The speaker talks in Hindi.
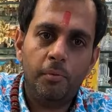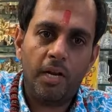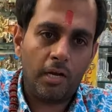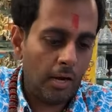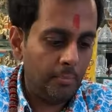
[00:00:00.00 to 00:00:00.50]

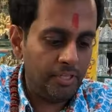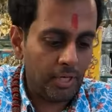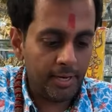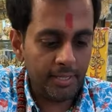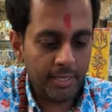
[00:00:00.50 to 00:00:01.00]
हमारा काम नहीं
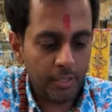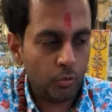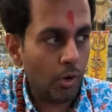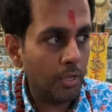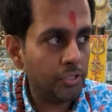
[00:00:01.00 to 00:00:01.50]
चल रहा है ये देखिए
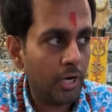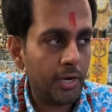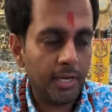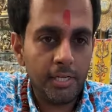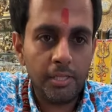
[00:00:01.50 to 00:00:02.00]
दुकान
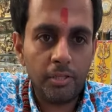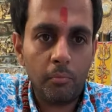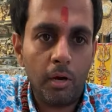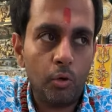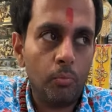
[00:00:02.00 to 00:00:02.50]
चलाने का यंत्र
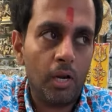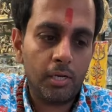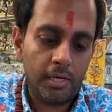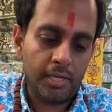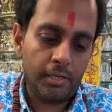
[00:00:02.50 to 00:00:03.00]
यंत्र मालो
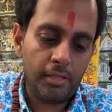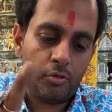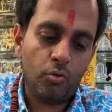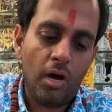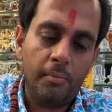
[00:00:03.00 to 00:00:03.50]
माल करके रख दे
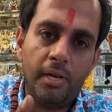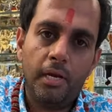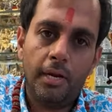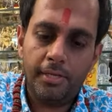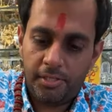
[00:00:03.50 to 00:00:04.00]
दुकान में
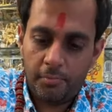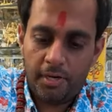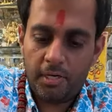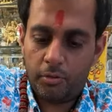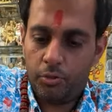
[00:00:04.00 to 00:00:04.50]
लगाने से
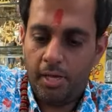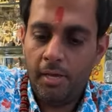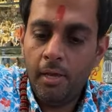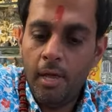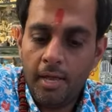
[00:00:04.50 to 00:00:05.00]
बरकत हो
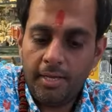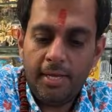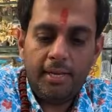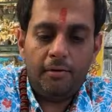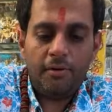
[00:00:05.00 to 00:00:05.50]
जाए
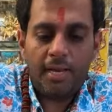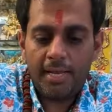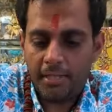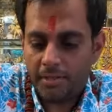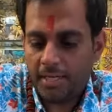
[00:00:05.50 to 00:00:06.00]
ये
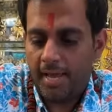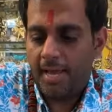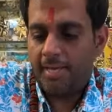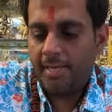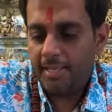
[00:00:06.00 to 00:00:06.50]
नवग्रह यंत्र
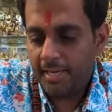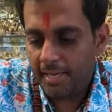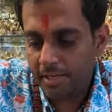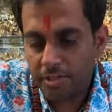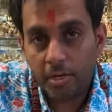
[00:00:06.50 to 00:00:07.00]
है ये
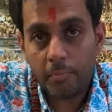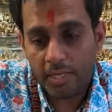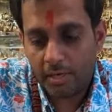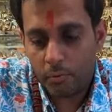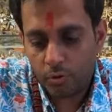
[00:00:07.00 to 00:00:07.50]
देखिए सर
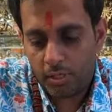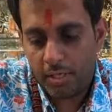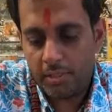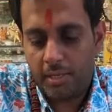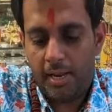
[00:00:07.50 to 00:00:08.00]
बाधा
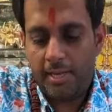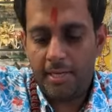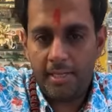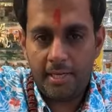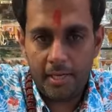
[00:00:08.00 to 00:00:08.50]
मुक्ति यंत्र है
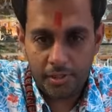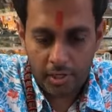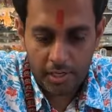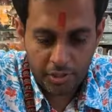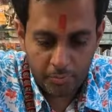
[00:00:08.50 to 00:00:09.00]
ये देखिए
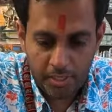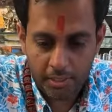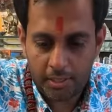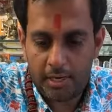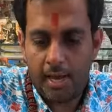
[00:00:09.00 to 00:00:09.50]
सर लक्ष्मी
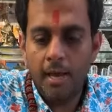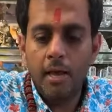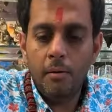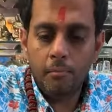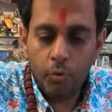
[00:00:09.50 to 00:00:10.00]
यंत्र है
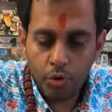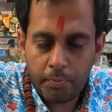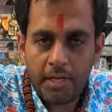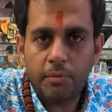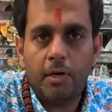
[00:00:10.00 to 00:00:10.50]
भूत
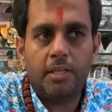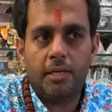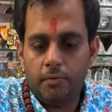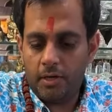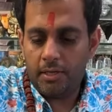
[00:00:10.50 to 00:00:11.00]
प्रेत बाधा
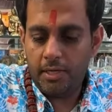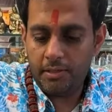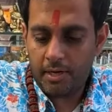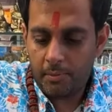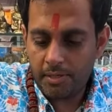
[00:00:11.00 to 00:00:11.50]
निवारण
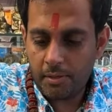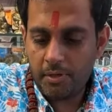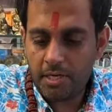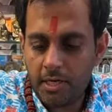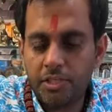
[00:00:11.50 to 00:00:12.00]
यंत्र है भाई
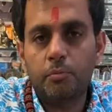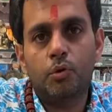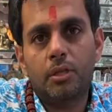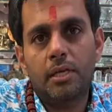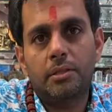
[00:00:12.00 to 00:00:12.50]
साहब ये कर्ज
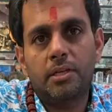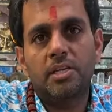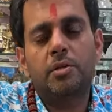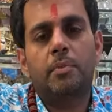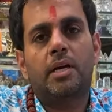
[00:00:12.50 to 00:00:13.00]
मुक्ति यंत्र
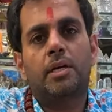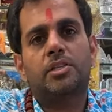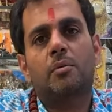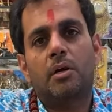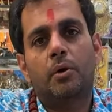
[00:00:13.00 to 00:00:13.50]
है जिन पे
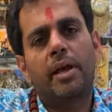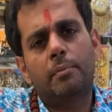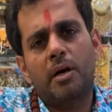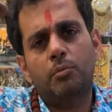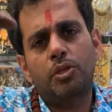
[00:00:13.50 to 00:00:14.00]
कर्जा बनाओ
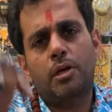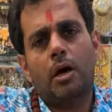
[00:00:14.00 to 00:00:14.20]
एक बार मुझे